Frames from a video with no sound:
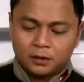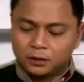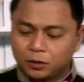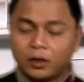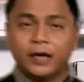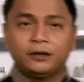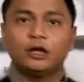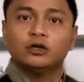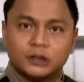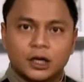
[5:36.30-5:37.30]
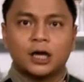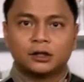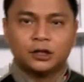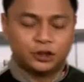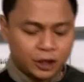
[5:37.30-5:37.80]
So kahit
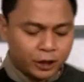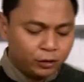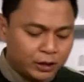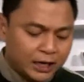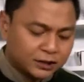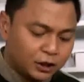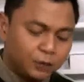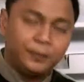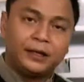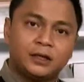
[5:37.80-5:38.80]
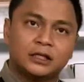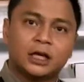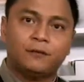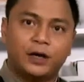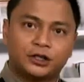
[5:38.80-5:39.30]
deconstructed siya, yung lasa ng meat niya sa
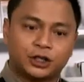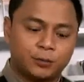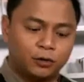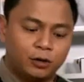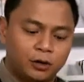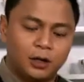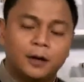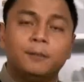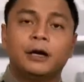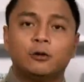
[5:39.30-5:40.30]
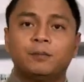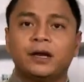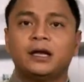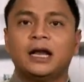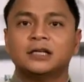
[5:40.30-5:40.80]
vegetable, meron pa
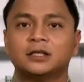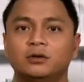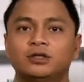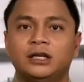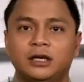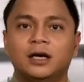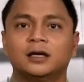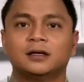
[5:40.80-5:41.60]
ring lasa ng sinigang.